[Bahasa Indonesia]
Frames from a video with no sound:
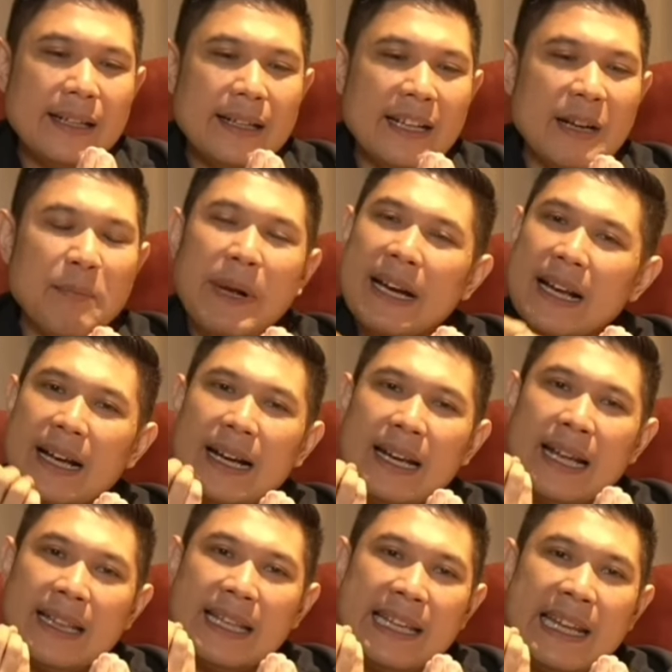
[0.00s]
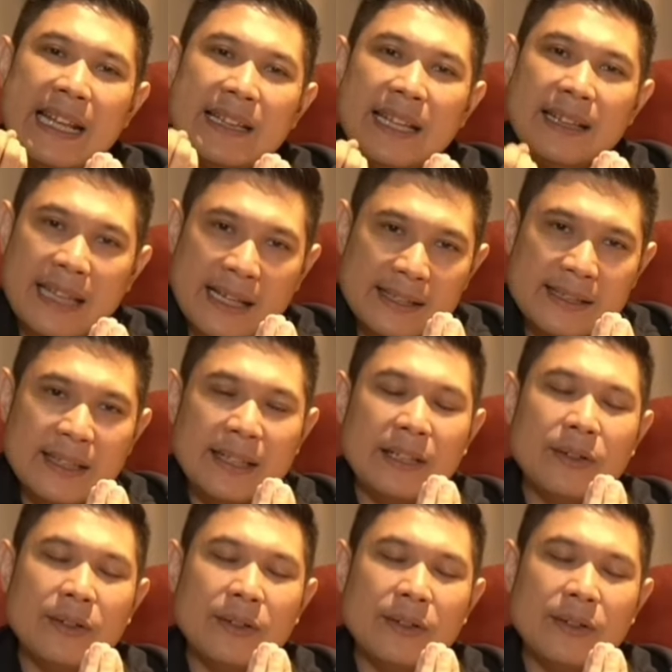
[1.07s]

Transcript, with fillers: daripada ngelihat identitasnya